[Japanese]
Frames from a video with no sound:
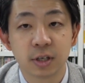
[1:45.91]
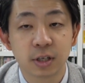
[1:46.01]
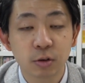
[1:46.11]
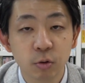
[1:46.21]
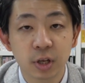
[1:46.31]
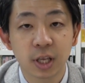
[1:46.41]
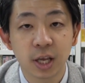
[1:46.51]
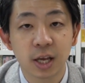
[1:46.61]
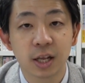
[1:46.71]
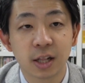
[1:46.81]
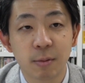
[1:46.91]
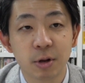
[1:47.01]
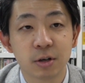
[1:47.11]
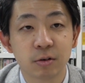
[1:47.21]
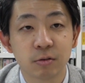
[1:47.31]
一人で食べ
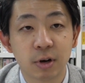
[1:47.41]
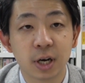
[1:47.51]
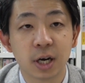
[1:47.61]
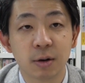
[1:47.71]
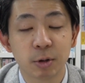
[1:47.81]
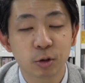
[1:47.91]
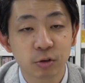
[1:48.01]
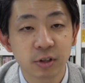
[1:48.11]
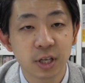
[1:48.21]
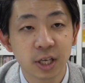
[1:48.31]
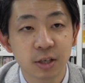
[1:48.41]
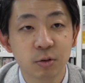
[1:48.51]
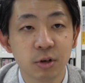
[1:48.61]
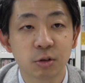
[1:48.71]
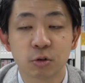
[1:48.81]
るのは、まあ、女性一
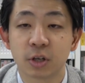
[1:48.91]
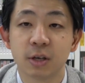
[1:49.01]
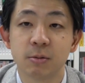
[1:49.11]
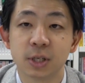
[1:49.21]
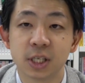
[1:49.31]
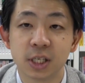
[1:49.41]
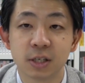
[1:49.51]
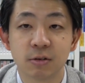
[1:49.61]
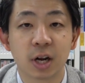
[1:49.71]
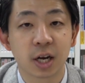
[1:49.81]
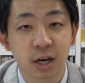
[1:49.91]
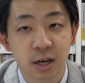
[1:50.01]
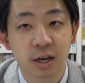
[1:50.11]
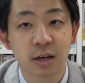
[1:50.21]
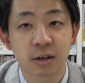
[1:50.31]
人はちょっと厳しいぐらいか
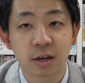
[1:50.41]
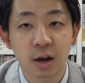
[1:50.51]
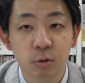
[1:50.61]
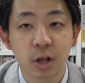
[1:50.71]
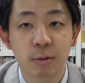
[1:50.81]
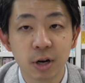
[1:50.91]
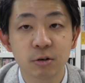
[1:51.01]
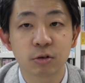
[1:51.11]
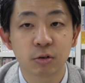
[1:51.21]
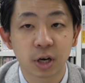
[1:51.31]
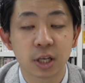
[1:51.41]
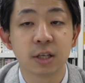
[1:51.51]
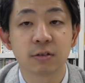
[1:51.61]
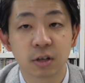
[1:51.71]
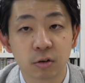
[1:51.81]
な結構食べれる人ないん
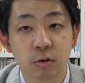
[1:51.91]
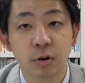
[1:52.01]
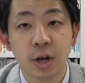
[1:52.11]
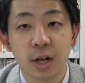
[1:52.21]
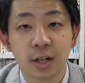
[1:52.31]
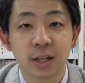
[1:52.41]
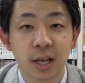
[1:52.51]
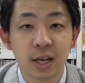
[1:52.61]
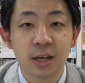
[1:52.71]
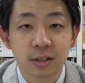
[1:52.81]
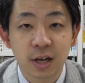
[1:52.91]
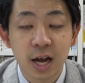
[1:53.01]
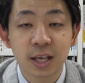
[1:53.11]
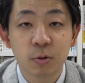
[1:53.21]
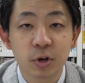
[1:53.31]
ですけどなんで
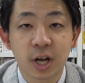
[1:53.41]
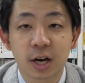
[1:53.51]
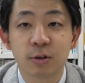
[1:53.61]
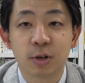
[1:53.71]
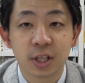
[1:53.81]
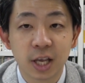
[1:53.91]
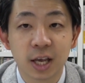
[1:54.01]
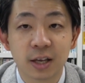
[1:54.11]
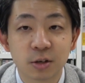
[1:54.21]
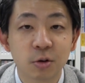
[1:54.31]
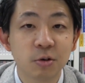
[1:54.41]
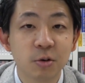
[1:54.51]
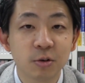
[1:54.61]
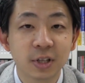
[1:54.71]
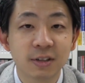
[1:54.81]
かき氷だからといって食
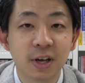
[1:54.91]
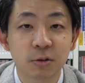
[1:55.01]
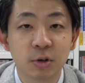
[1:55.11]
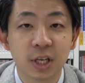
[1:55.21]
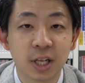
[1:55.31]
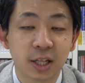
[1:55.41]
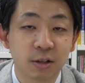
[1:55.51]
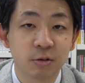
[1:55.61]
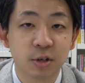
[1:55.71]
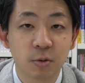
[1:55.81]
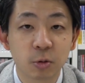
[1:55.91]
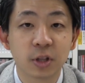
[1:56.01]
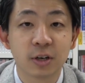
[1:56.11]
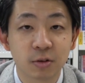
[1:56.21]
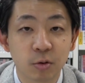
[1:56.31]
後のデザートにいいなんていう風に思っ
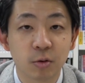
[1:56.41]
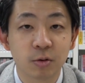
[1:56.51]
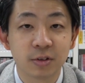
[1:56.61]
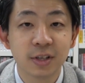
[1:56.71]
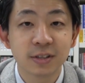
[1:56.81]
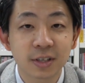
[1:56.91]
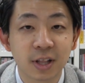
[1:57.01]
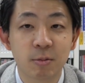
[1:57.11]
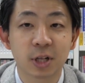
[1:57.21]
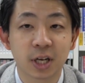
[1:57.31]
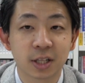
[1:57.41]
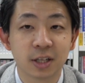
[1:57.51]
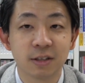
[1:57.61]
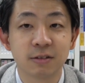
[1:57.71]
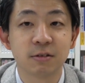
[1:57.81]
てると全然食べれなかっ
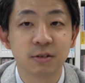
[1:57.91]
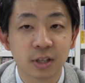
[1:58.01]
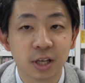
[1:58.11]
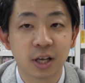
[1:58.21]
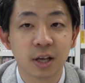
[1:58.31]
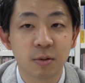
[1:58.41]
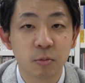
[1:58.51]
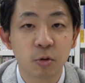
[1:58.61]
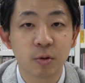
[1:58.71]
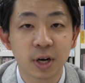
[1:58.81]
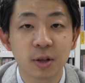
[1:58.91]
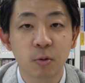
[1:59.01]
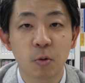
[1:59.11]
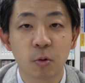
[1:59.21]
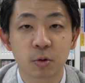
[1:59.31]
たりするんでもう割と
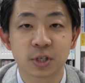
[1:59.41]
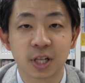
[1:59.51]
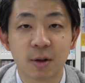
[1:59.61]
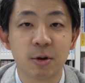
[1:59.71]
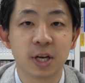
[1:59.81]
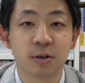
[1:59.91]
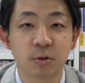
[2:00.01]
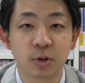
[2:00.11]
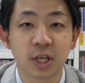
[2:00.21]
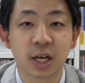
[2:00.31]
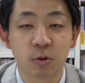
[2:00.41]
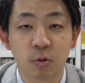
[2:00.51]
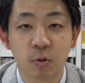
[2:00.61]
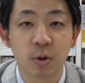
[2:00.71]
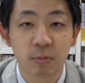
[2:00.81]
心して食べに行くといいかなと
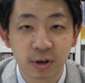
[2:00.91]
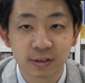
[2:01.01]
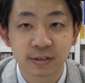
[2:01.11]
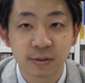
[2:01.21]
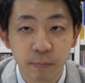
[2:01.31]
思います